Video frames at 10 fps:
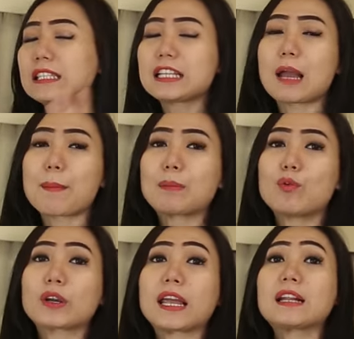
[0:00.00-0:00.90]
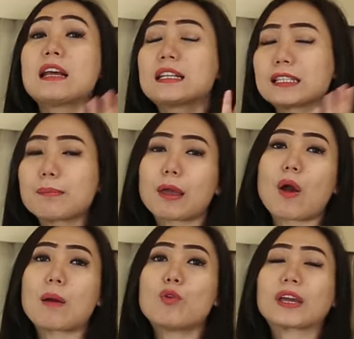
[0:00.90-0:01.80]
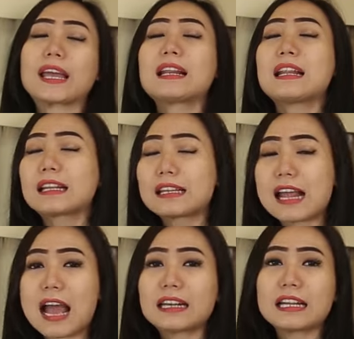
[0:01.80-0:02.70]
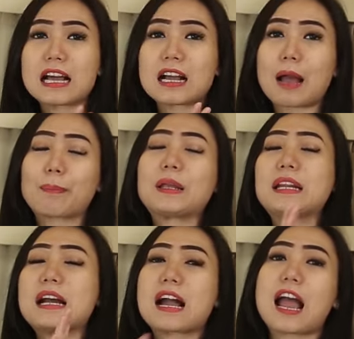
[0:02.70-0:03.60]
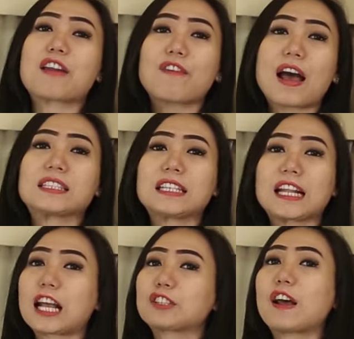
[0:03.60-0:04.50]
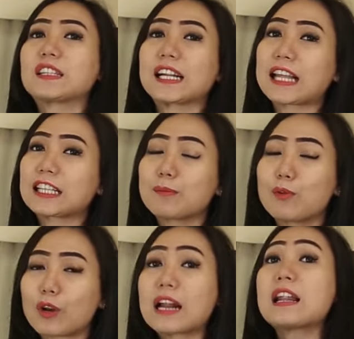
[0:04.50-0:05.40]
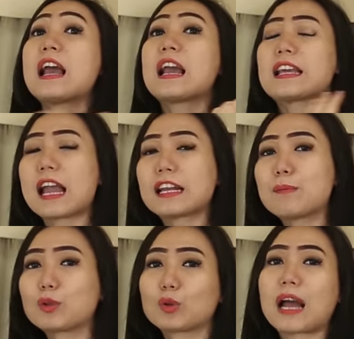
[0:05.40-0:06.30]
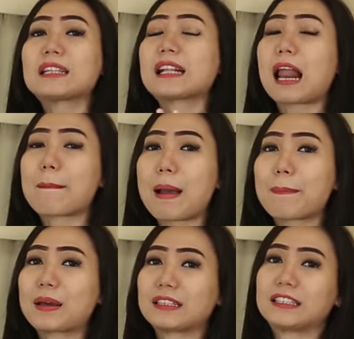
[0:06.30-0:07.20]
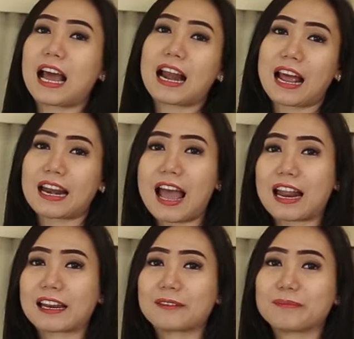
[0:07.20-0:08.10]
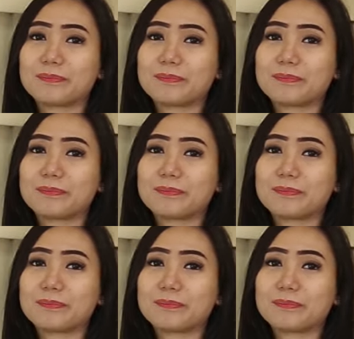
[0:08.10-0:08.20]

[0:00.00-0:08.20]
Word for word: senyaman mungkin, semewah mungkin, dan dilengkapi dengan fasilitas-fasilitas hiburan yang dibutuhkan selama perjalanan.